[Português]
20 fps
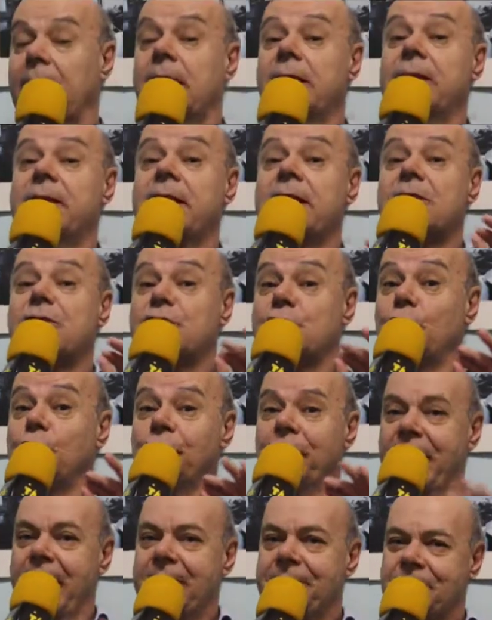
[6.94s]

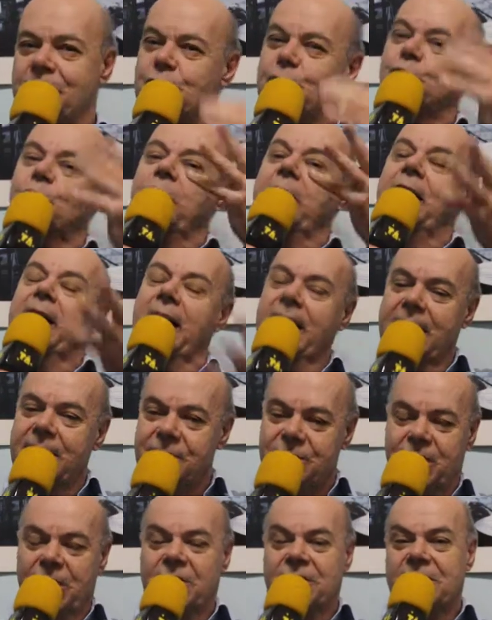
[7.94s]
Anderson Neves, o
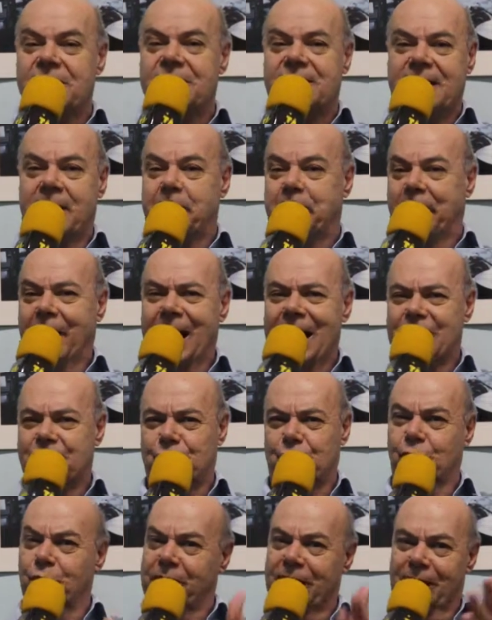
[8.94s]
grande artista
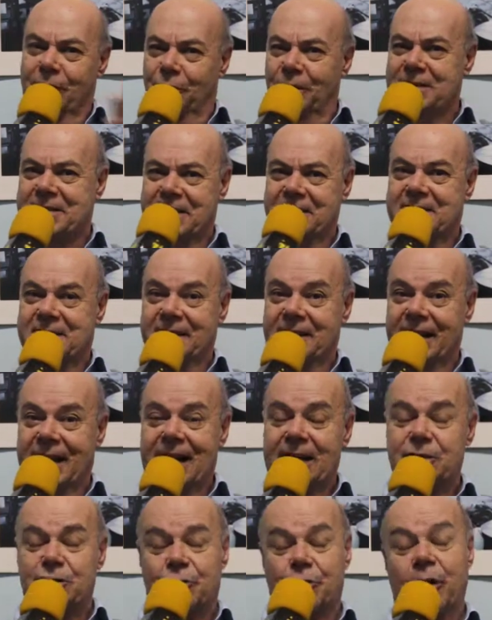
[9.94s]
plástico da nossa
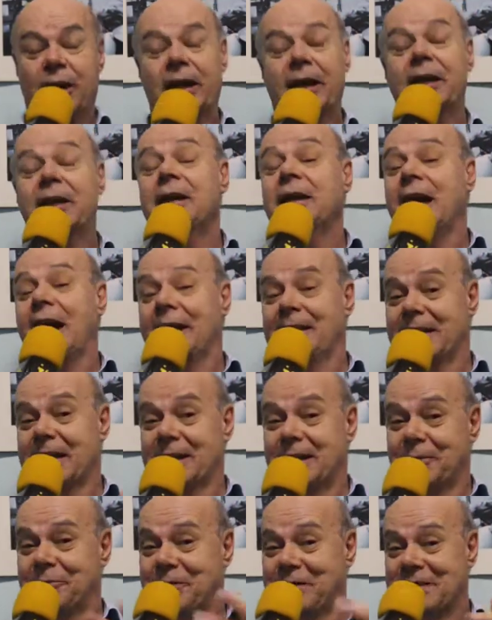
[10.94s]
cidade, olha,
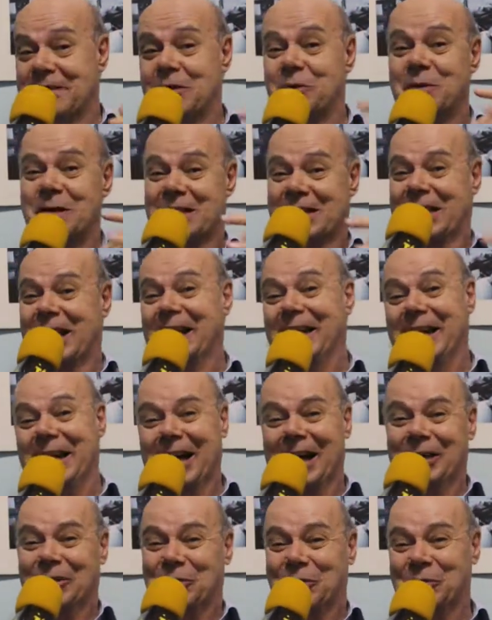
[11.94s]
até tá fazendo umas
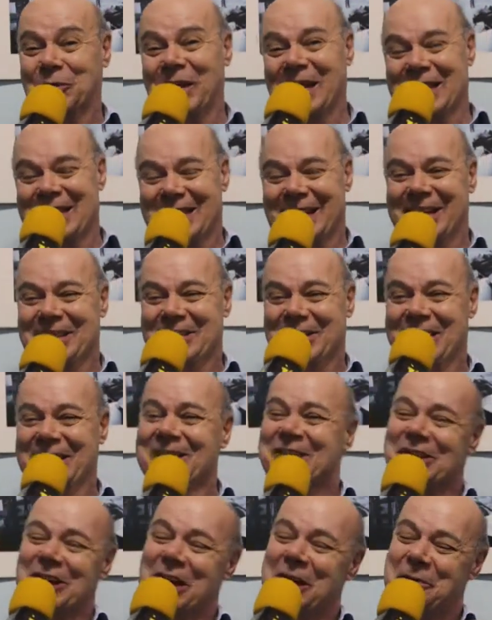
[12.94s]
caricaturas da
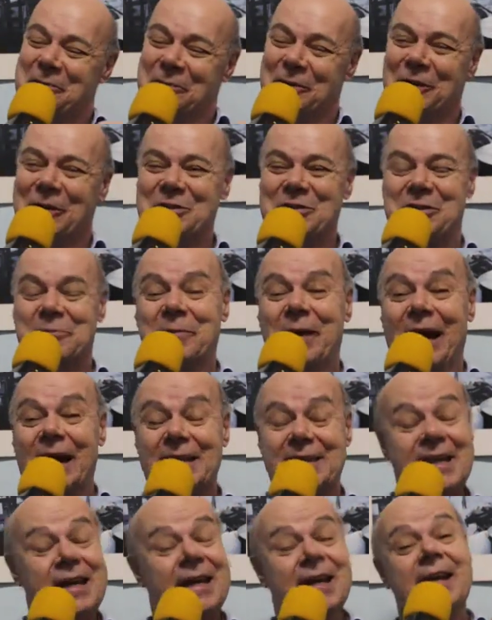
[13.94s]
gente aí, bom
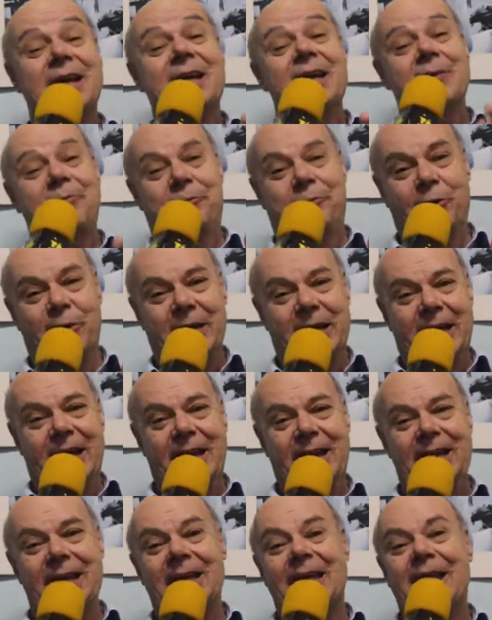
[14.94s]
demais. E foi
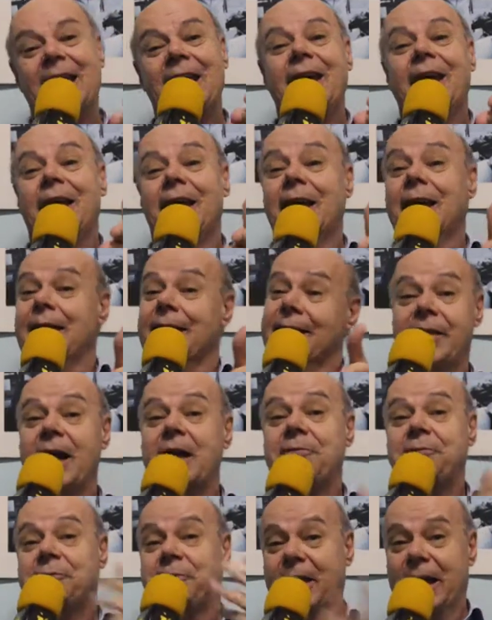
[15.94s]
ele que
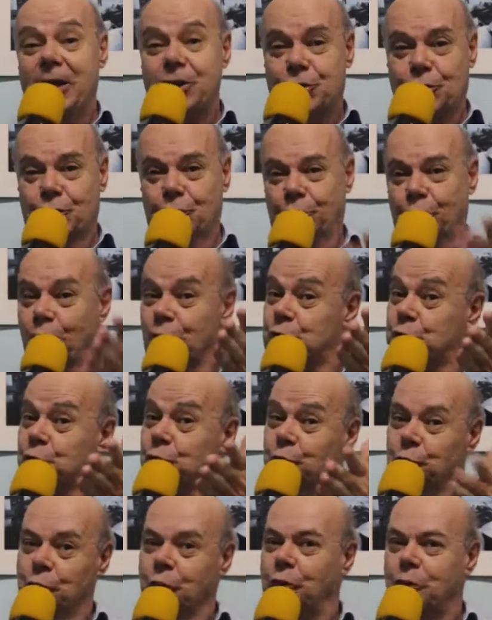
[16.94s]
na frente do nosso
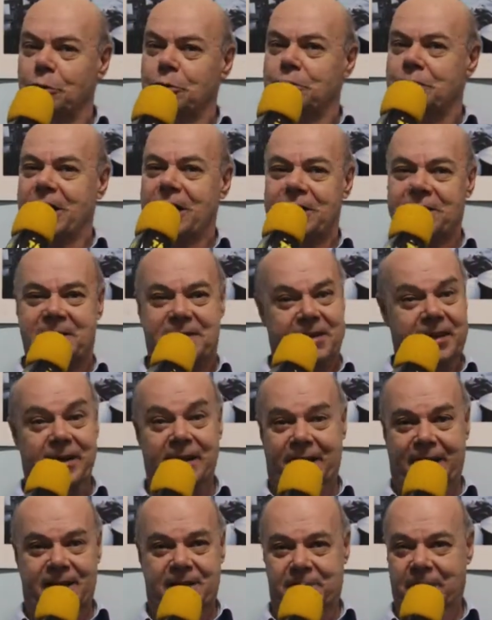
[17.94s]
núcleo de artes
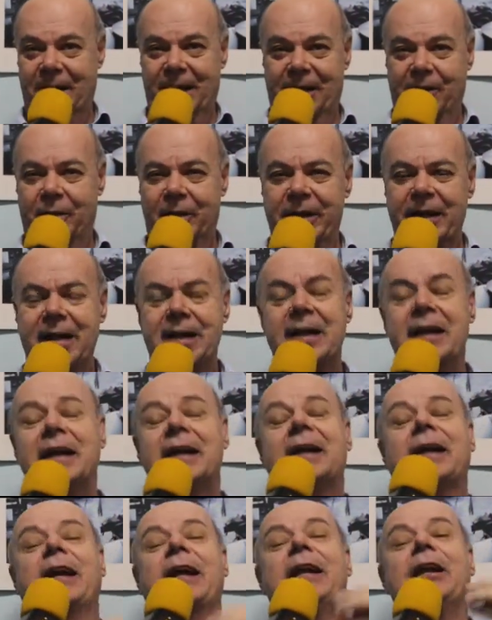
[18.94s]
cênicas Paranoia,
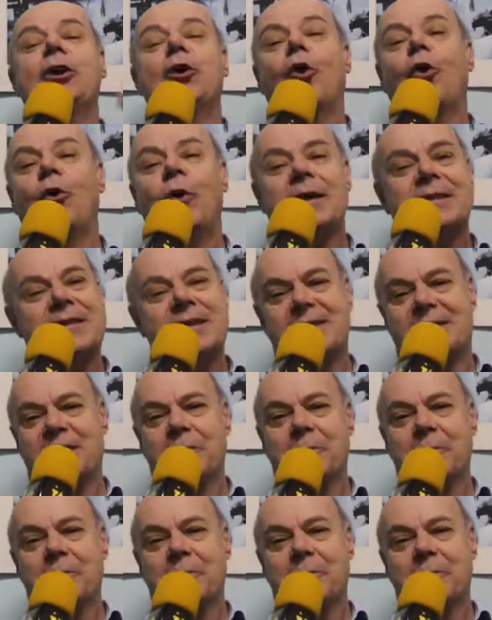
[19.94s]
criou essas